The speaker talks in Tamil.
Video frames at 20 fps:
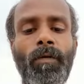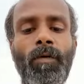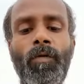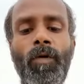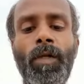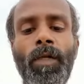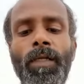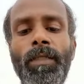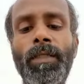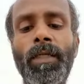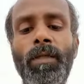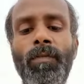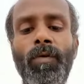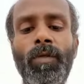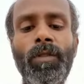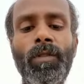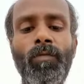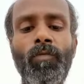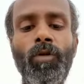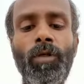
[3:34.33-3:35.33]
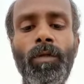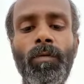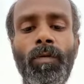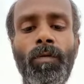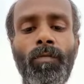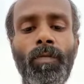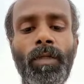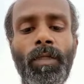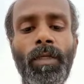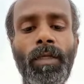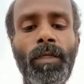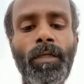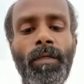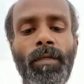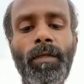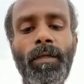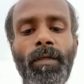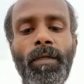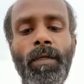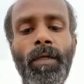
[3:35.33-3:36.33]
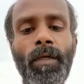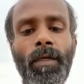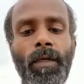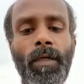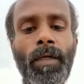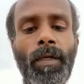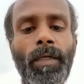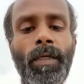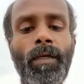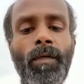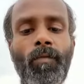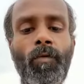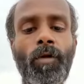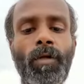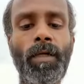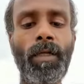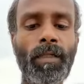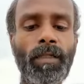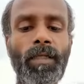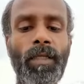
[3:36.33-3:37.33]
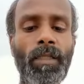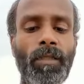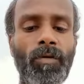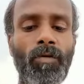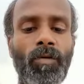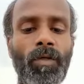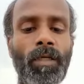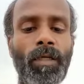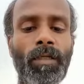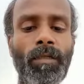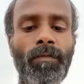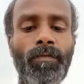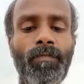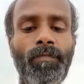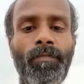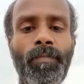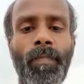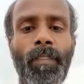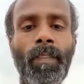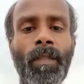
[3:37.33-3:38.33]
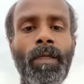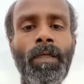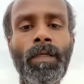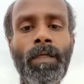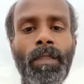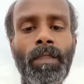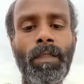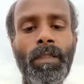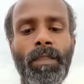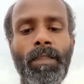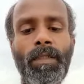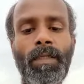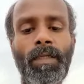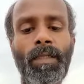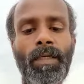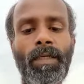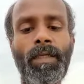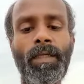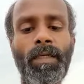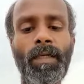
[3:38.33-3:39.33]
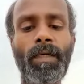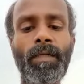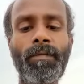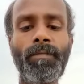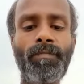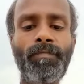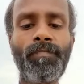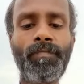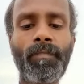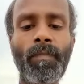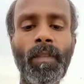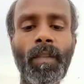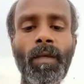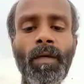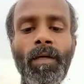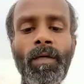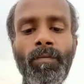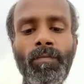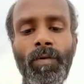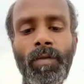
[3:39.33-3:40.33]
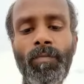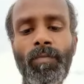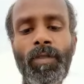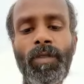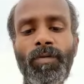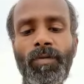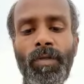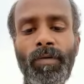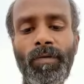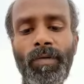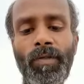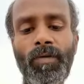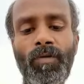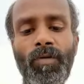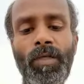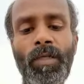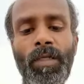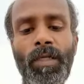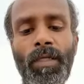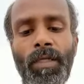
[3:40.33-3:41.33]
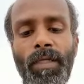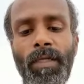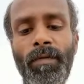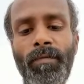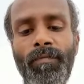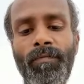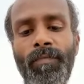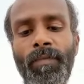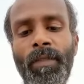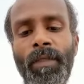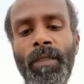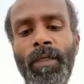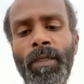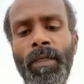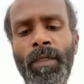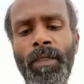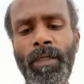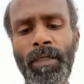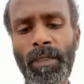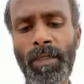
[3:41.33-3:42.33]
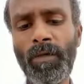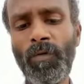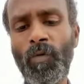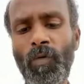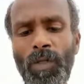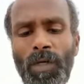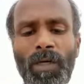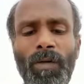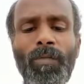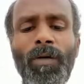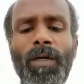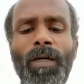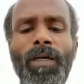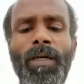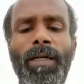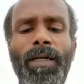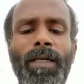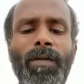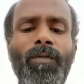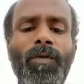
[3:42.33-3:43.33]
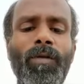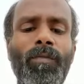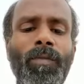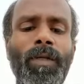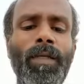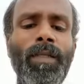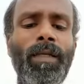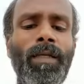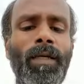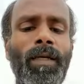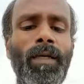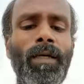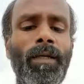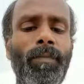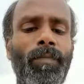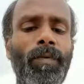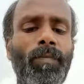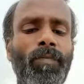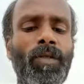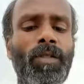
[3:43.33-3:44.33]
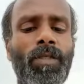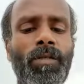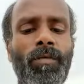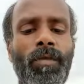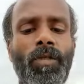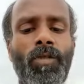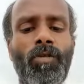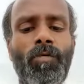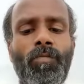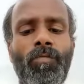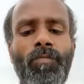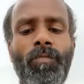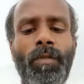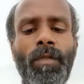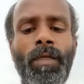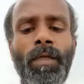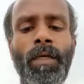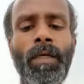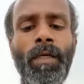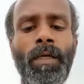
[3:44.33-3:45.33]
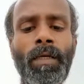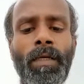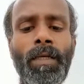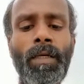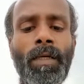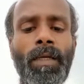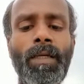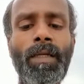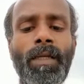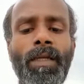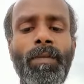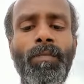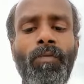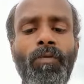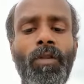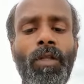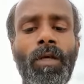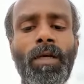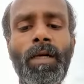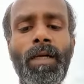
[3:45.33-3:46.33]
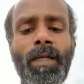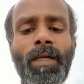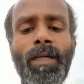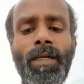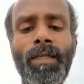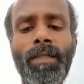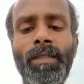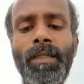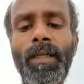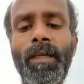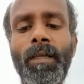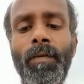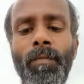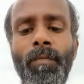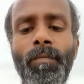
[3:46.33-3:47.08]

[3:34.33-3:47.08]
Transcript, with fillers: உடலை சரிப்படுத்த முடியும் என்பதை ஐயா மூலம் நான் தெரிந்து கொண்டேன் இன்று அதை நான் பின்பற்றி வந்து கொண்டிருக்கிறேன் இதை உலக மக்கள் அனைவருமே இதை பின்பற்ற வேண்டும் என்றால் இப்போதைய காலகட்டத்தில்